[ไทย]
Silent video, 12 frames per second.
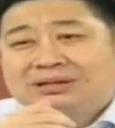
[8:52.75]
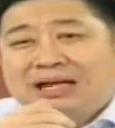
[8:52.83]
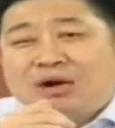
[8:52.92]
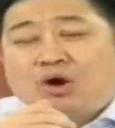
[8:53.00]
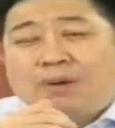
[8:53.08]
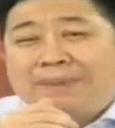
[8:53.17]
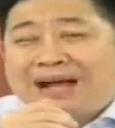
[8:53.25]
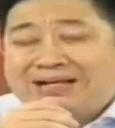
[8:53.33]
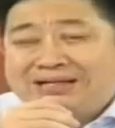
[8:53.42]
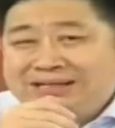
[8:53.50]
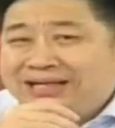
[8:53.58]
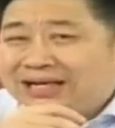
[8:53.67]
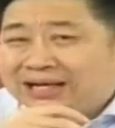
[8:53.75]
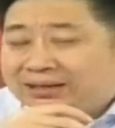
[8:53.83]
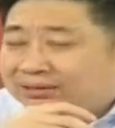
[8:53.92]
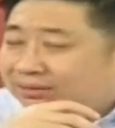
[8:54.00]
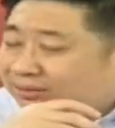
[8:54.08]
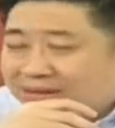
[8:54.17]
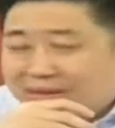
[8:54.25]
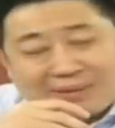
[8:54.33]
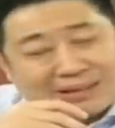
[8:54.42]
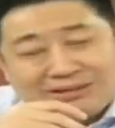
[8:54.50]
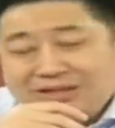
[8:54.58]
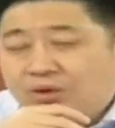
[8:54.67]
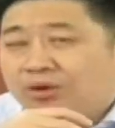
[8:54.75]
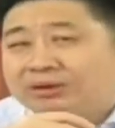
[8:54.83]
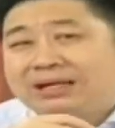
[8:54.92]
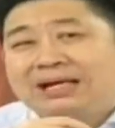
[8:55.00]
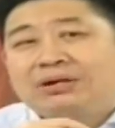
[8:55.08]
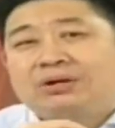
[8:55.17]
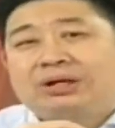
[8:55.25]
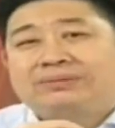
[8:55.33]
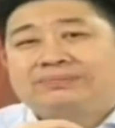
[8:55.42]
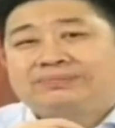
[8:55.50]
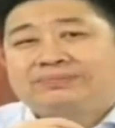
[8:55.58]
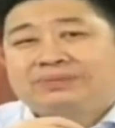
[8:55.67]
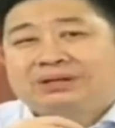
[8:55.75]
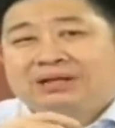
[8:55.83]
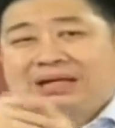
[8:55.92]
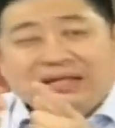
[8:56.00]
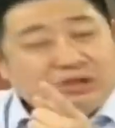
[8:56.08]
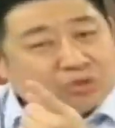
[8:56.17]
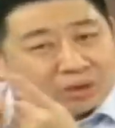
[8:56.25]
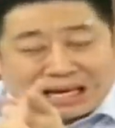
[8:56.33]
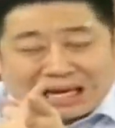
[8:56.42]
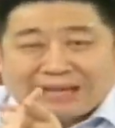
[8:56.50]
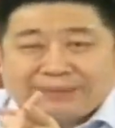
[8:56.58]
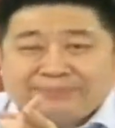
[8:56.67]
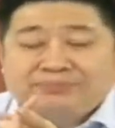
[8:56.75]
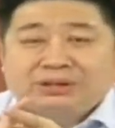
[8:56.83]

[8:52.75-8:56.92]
ถ้าของแพงขึ้นเนี่ยกำลังซื้อหดแน่นอนนี่โจทย์แรก